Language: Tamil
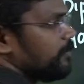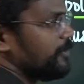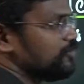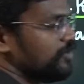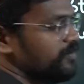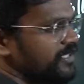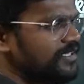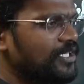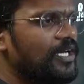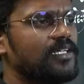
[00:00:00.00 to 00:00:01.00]
நம்ம பேசணும்
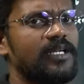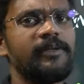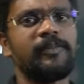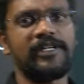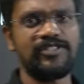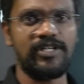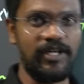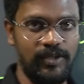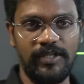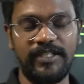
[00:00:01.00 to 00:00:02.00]
அப்படின்னா டார்க்கில் எப்படி பொட்டென்ஷியல்
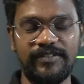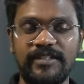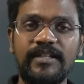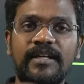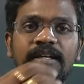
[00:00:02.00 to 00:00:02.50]
ஆகும் அதாவது